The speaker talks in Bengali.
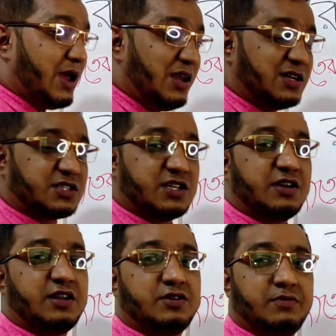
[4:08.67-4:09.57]
এলিট
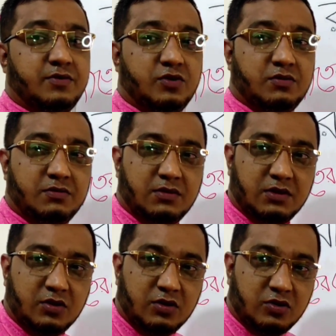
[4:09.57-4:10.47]
শ্রেণীর
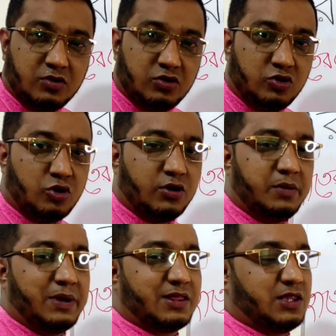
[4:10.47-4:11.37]

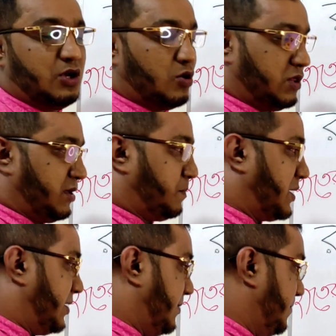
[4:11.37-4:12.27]
ধনী ব্যক্তি হতে
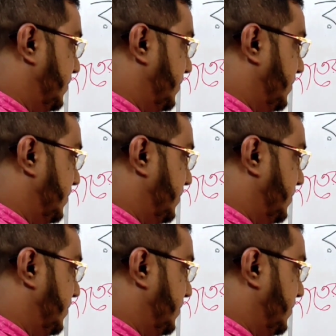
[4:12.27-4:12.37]
পারেন